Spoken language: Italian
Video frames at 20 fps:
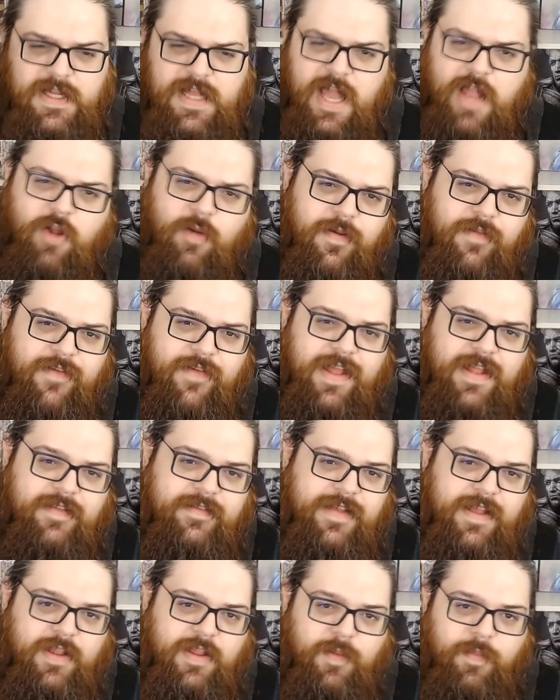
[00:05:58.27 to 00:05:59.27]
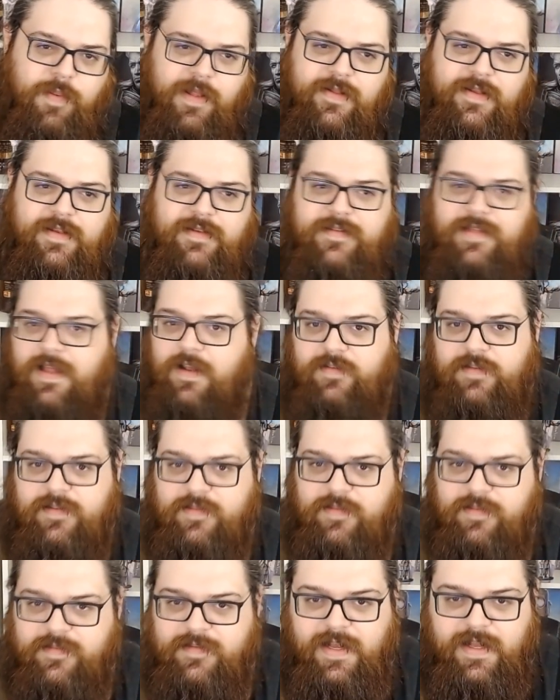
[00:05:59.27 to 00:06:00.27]
a come viene disegnato il protagonista lo
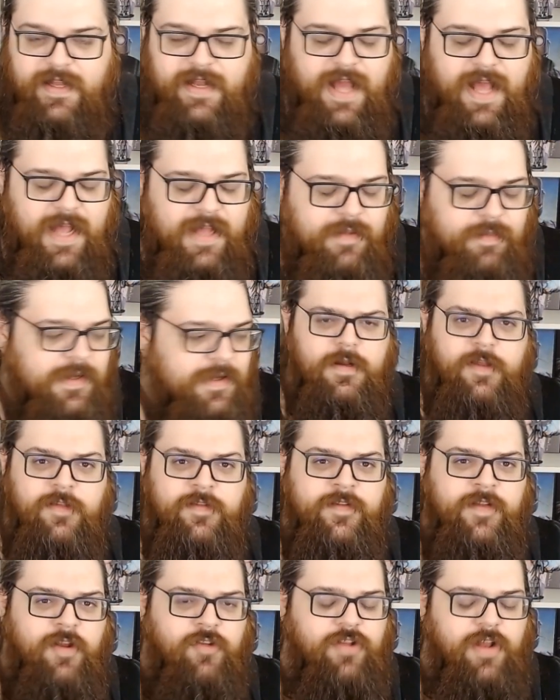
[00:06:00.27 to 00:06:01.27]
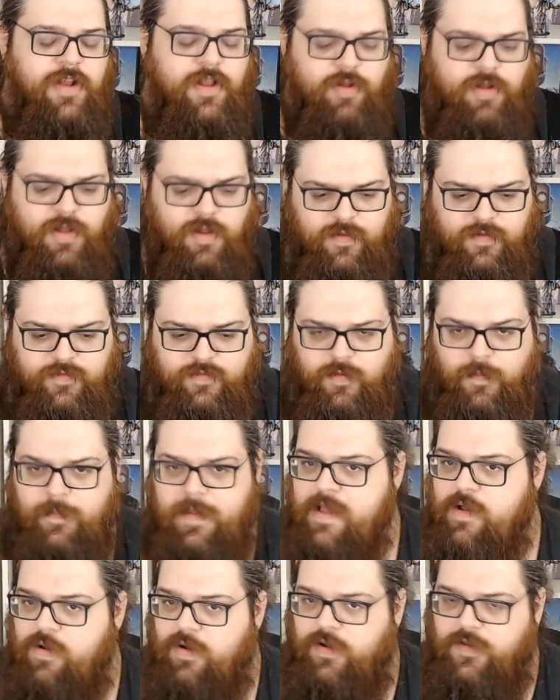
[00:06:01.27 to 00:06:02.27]
stesso stile di Ratman, la storia gira attorno a questo
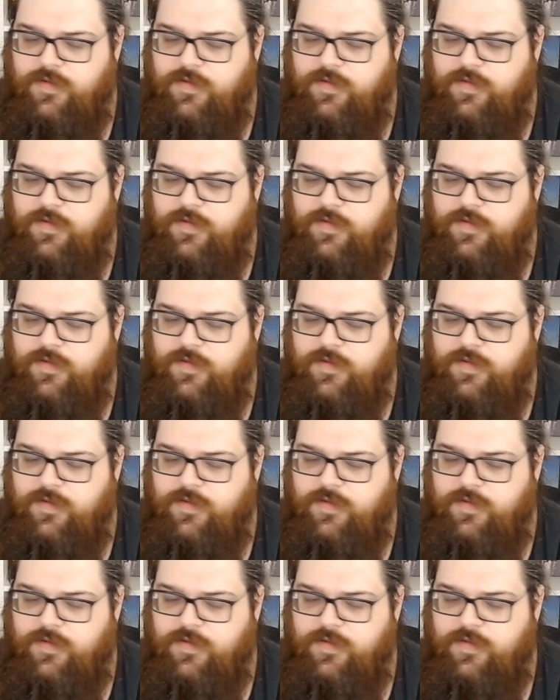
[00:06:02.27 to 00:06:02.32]
piccolo